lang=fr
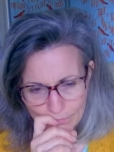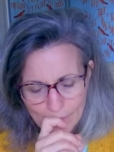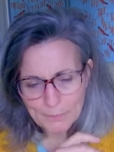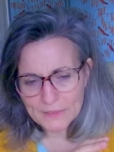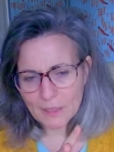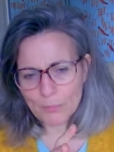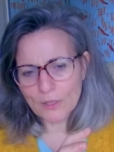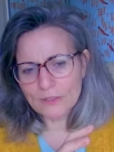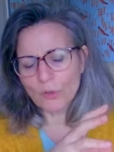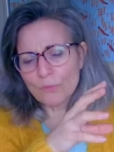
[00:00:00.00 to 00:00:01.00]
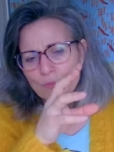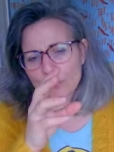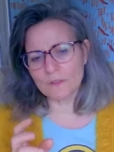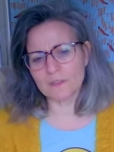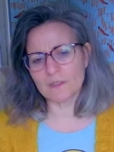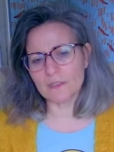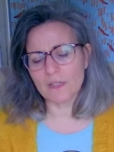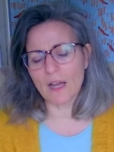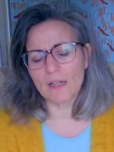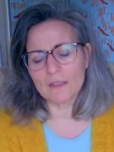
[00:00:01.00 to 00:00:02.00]
mais ça peut être vous aussi
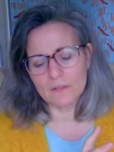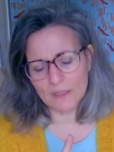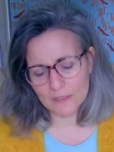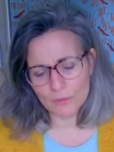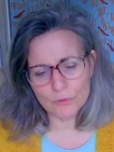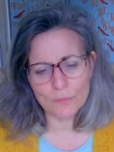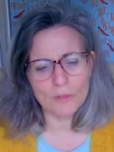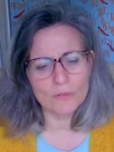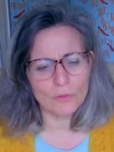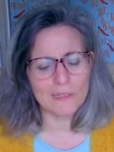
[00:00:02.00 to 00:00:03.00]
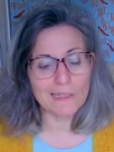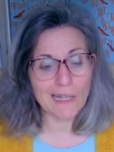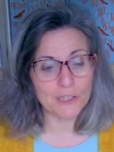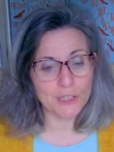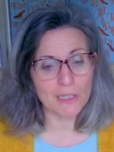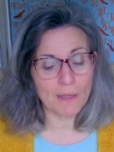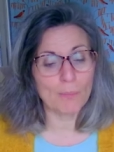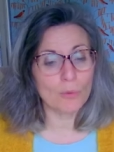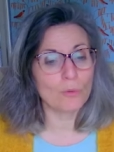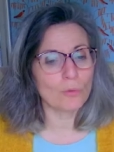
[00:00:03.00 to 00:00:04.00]
à, qui on demande de lâcher un
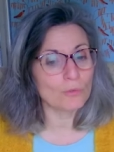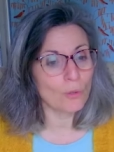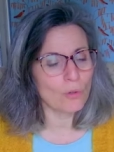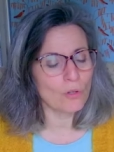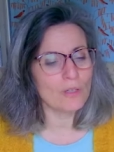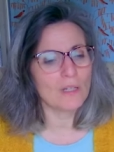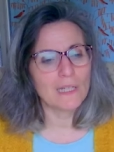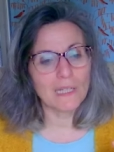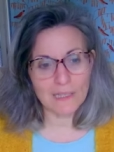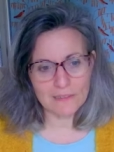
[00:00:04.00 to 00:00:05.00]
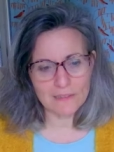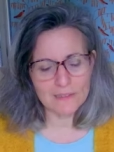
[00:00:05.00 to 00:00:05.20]
peu le contrôle et c'est